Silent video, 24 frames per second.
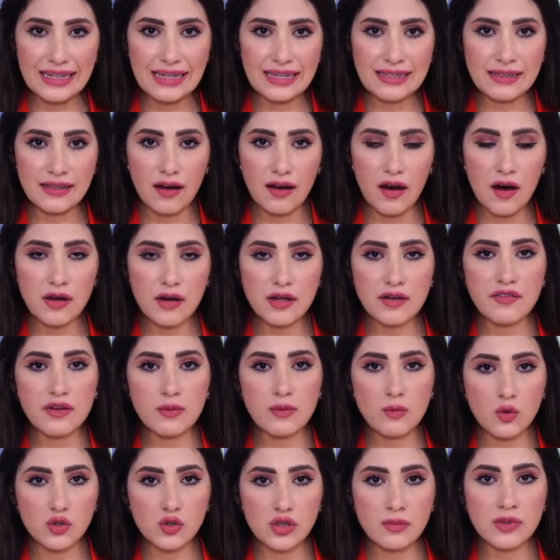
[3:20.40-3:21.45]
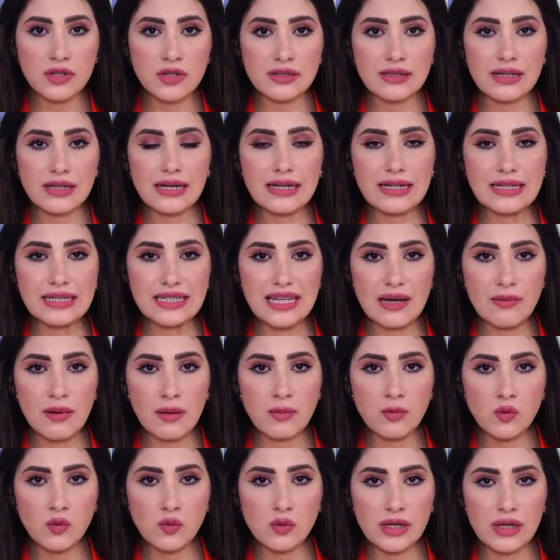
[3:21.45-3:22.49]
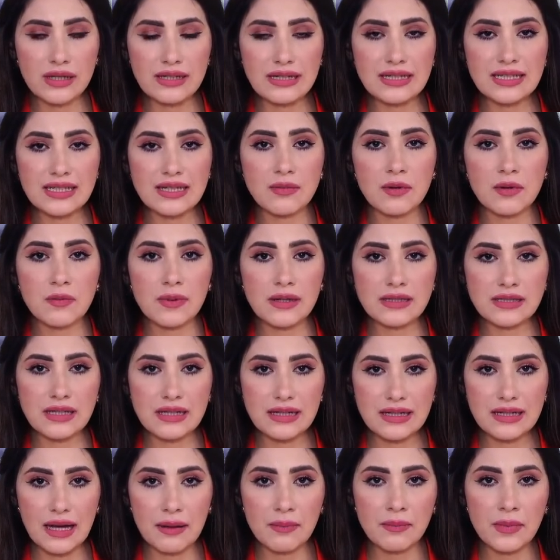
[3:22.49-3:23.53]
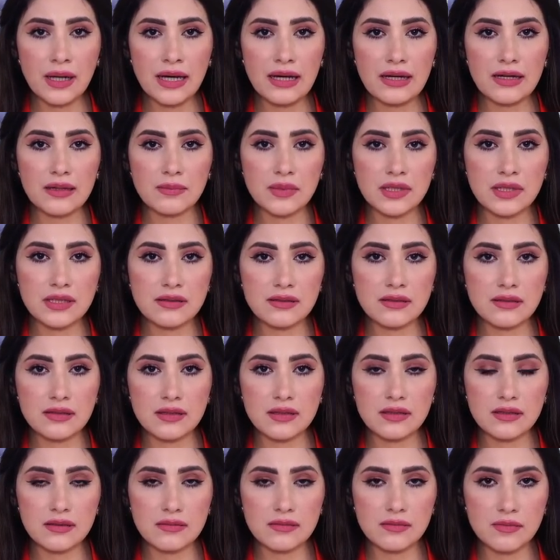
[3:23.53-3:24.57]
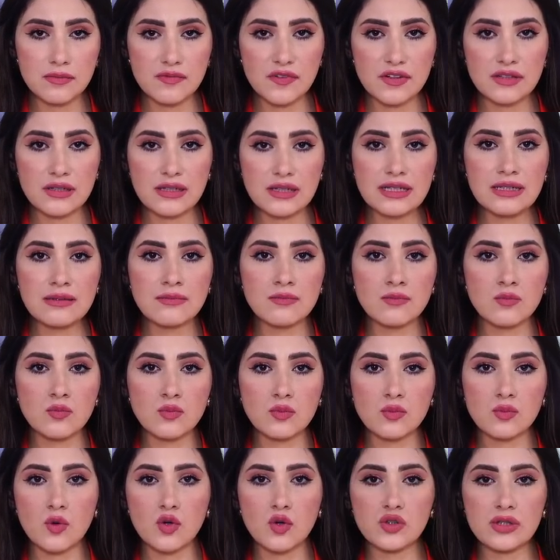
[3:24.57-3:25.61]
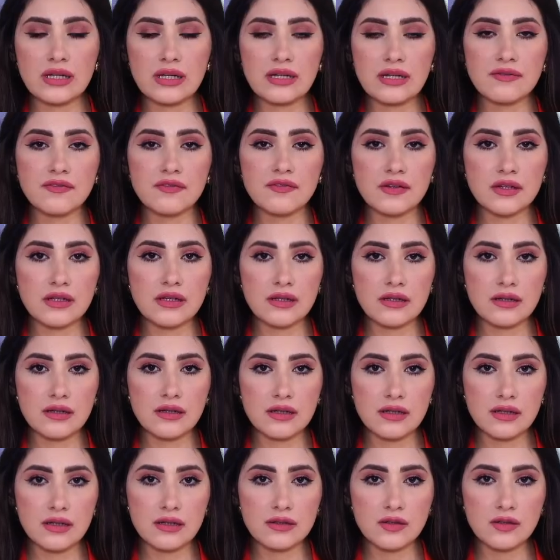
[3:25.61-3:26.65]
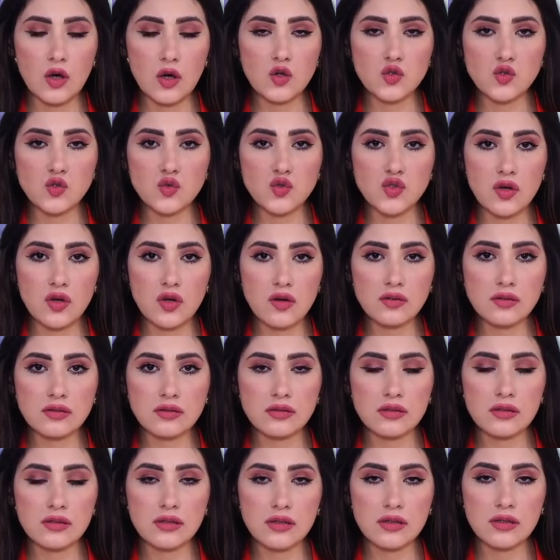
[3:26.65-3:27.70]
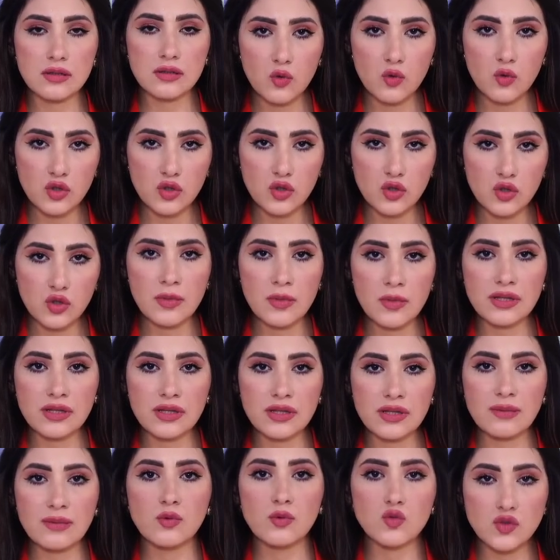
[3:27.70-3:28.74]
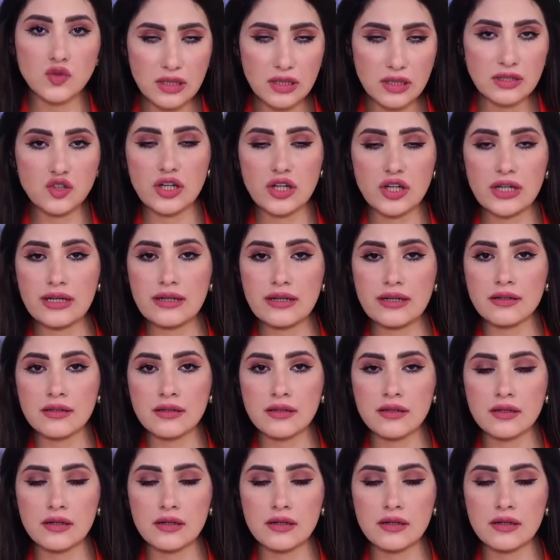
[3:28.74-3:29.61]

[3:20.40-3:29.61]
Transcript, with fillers: هنا اعرف المؤتمر آه. ده ايه سببه يعني ايه سبب هذا الجمع من آه، فنانين مختلف التخصصات المؤتمر ده بحضور هاني شاكر